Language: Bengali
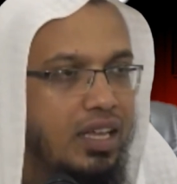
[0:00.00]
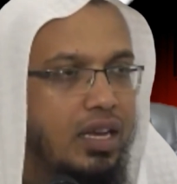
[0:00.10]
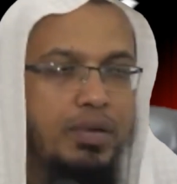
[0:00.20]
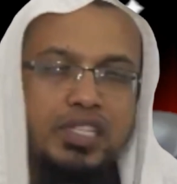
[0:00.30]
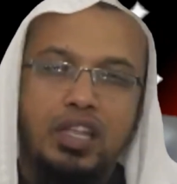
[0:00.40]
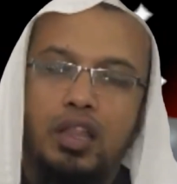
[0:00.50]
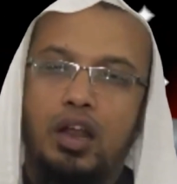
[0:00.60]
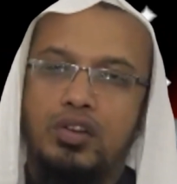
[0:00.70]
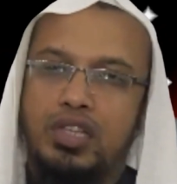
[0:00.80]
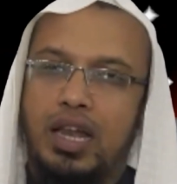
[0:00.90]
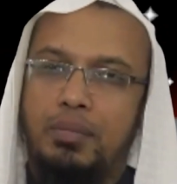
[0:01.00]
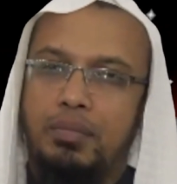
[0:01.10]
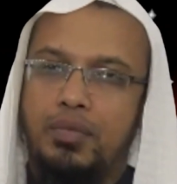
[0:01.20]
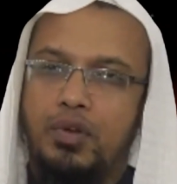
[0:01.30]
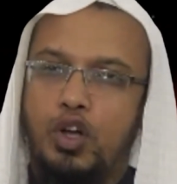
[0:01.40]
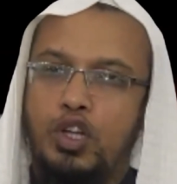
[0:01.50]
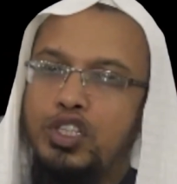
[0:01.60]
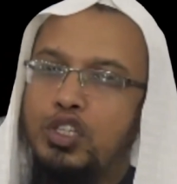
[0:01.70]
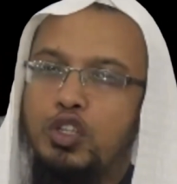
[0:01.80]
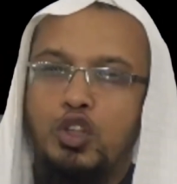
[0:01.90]
নবী সাল্লাম
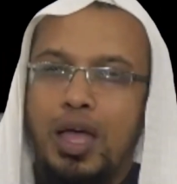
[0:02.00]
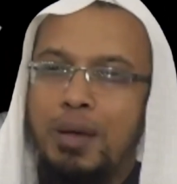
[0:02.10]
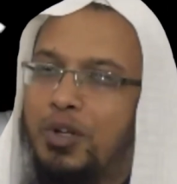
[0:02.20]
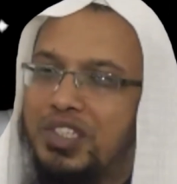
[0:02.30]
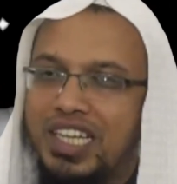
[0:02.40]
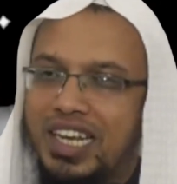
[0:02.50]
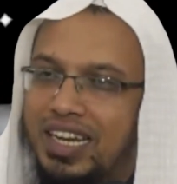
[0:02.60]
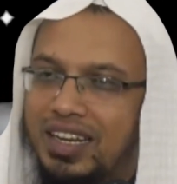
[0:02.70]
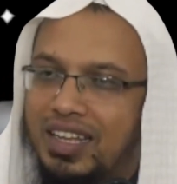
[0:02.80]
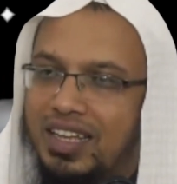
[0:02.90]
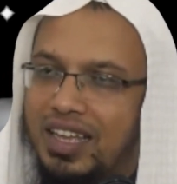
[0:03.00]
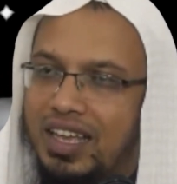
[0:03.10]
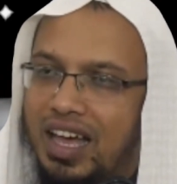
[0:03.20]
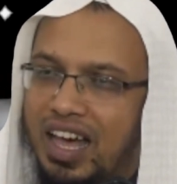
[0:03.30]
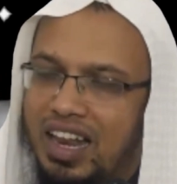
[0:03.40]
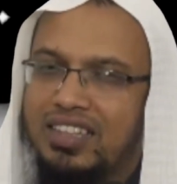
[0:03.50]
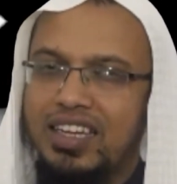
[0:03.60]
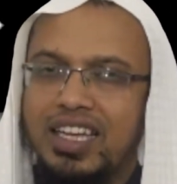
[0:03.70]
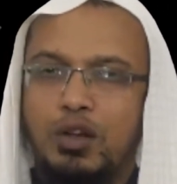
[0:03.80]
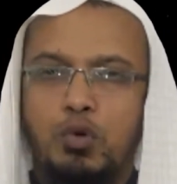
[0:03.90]
অত্যন্ত দয়াময় ছিলেন আল্লাহ
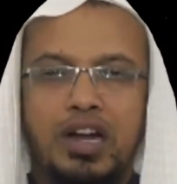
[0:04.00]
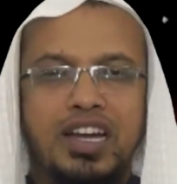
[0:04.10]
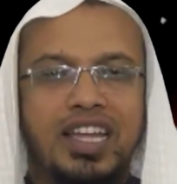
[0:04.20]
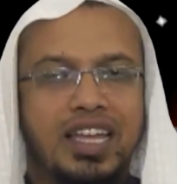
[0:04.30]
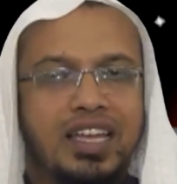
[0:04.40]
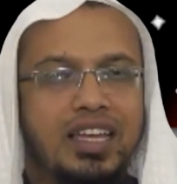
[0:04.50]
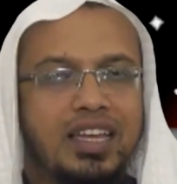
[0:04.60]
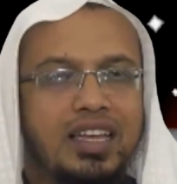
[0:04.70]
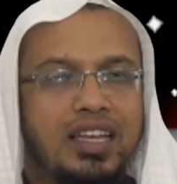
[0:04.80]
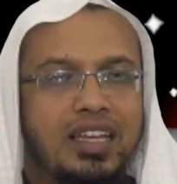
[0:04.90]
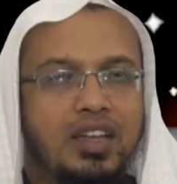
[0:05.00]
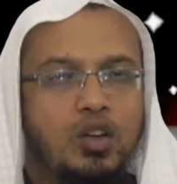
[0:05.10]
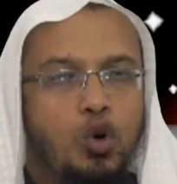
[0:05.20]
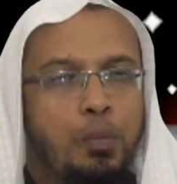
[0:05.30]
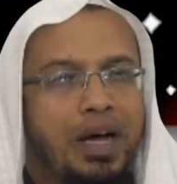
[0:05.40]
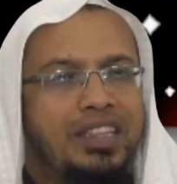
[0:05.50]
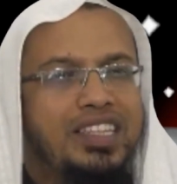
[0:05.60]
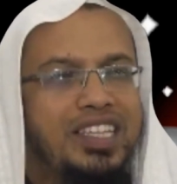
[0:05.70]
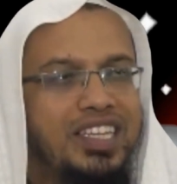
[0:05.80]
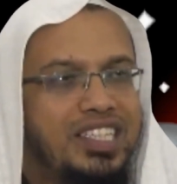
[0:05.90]
তাকে কোরআনে উপাধি
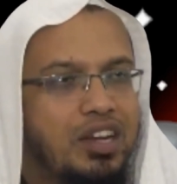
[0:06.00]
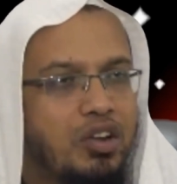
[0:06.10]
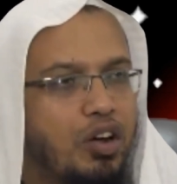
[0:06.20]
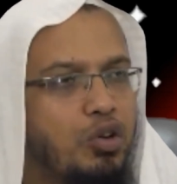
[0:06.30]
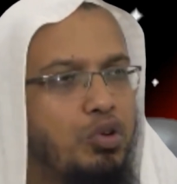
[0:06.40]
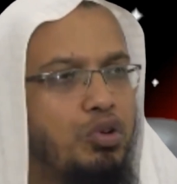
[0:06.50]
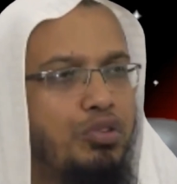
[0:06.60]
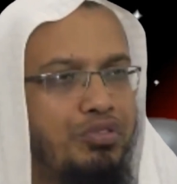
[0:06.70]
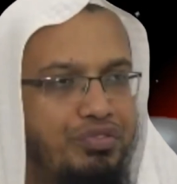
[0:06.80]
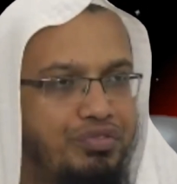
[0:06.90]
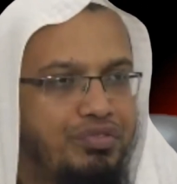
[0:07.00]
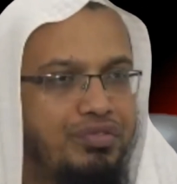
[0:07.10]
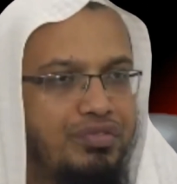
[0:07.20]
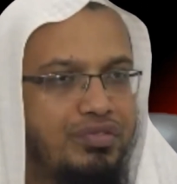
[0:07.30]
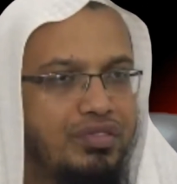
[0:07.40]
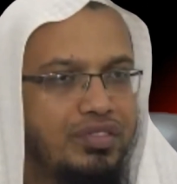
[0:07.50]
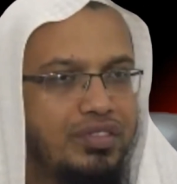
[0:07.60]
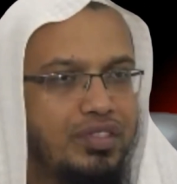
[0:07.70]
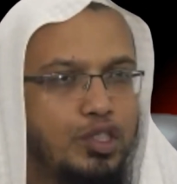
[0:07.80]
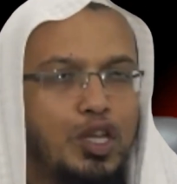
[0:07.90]
দিয়েছেন রউফ
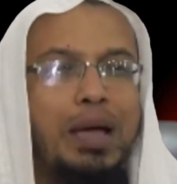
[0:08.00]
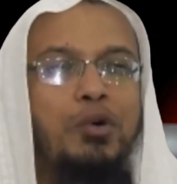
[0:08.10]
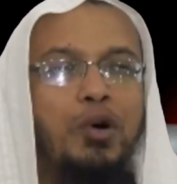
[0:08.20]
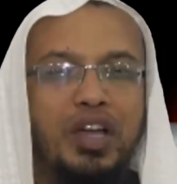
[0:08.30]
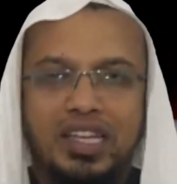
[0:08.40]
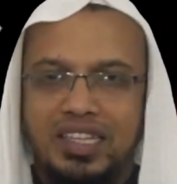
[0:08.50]
দয়াময়